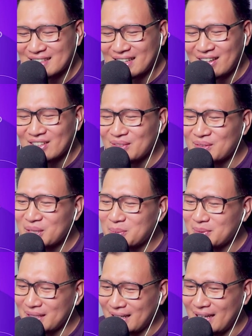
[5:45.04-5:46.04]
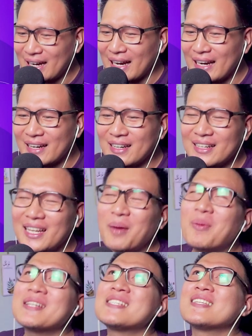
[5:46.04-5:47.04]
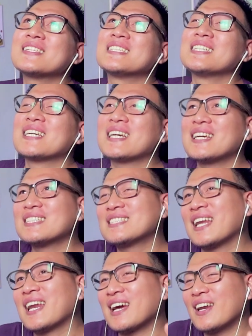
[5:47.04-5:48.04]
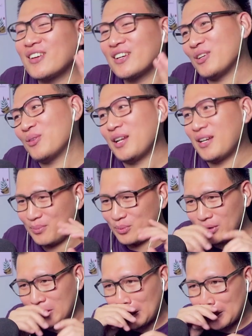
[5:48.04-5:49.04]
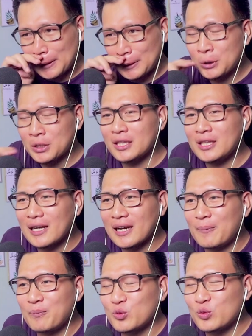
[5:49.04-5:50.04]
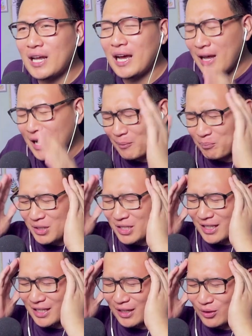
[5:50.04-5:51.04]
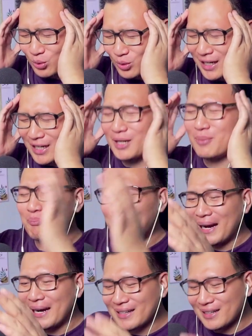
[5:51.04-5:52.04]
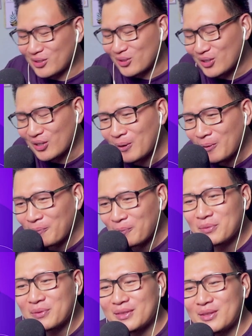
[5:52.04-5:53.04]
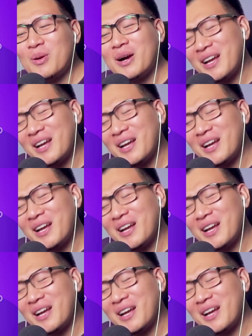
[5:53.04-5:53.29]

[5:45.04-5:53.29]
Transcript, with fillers: Kalau teman-teman ya kan, ya pasti sih istilahnya kalau kita udah diputer gitu, kita nggak udah pikiran tuh udah ke depan gitu. Coba